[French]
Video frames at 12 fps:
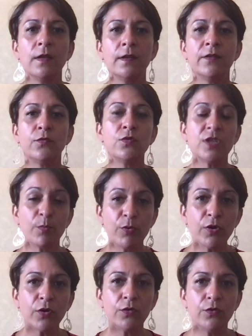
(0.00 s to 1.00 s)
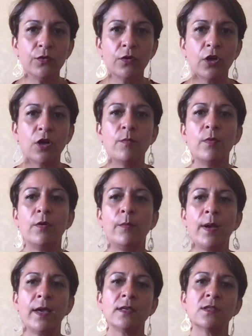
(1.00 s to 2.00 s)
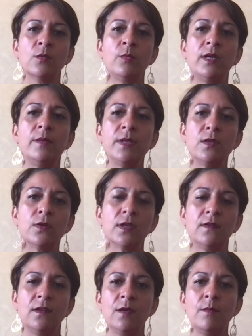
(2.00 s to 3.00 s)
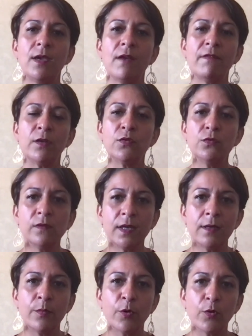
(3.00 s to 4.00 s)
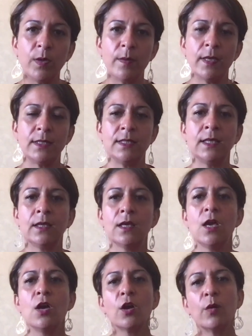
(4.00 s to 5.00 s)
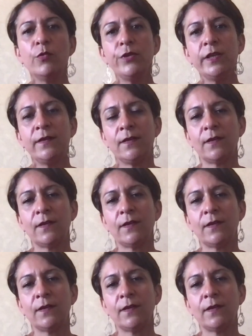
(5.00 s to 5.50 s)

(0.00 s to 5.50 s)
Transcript: des sujets plus connus comme par exemple les minorités, mais avec de nouvelles problématiques comme l'unité